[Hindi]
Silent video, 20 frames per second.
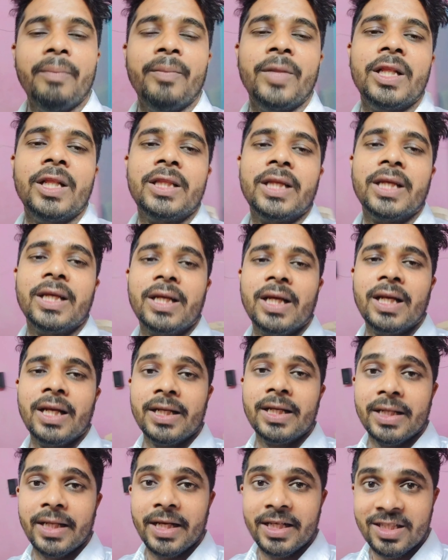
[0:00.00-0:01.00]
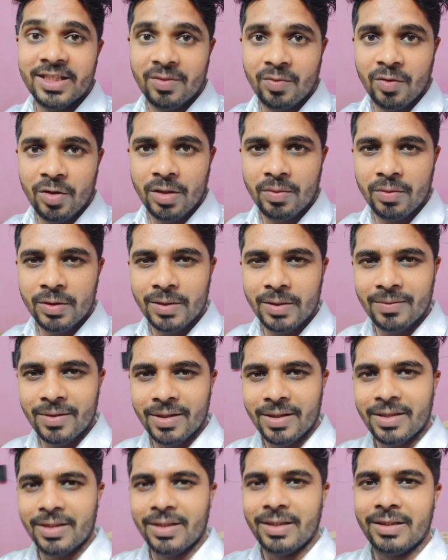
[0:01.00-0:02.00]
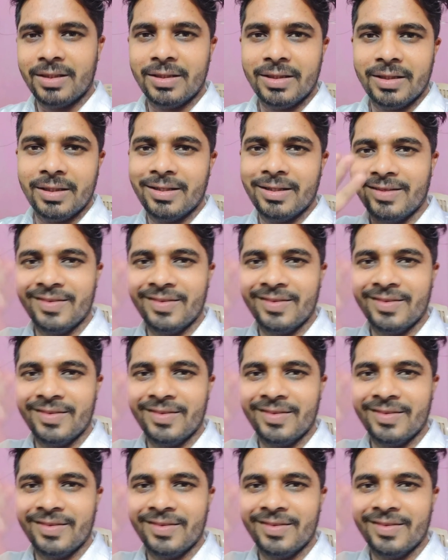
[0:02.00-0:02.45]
मिलते हैं कल एक नेक्स्ट ब्लॉग में तब तक के लिए